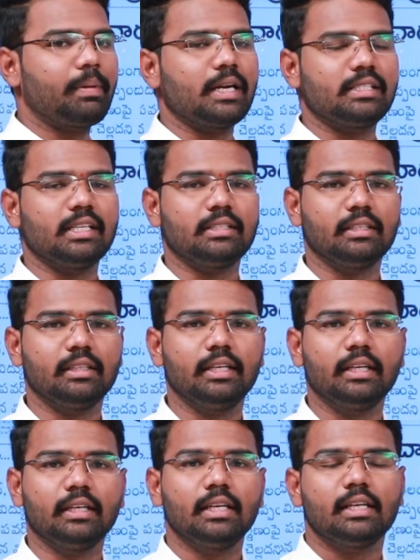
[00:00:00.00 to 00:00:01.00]
ఏర్పాటు
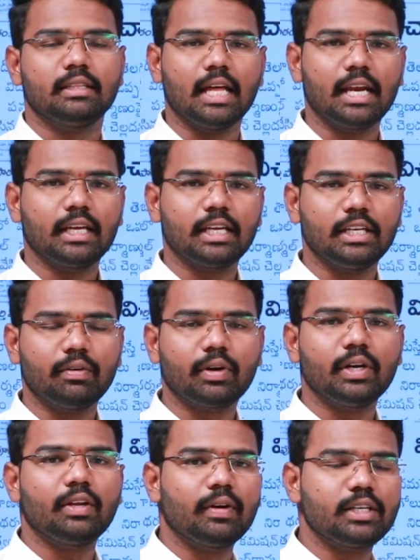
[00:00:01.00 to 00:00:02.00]
చేసింది దానికి
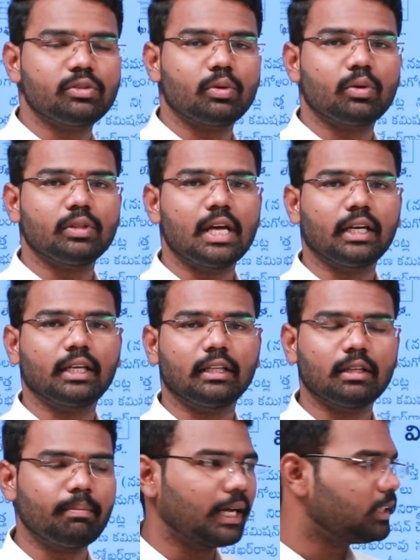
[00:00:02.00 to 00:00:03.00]
ఎవరు నిర్వహిస్తున్నారు దానికి
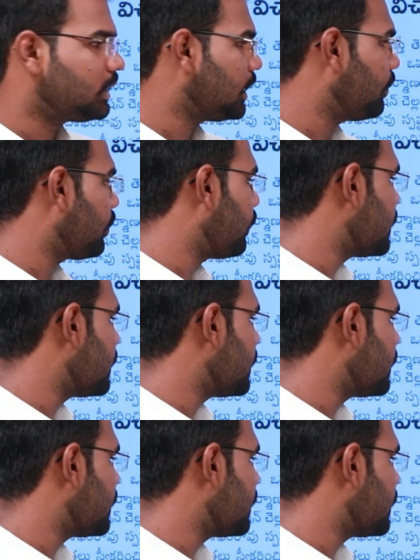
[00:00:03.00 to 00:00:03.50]
అంత బాధ్యత ఎవరు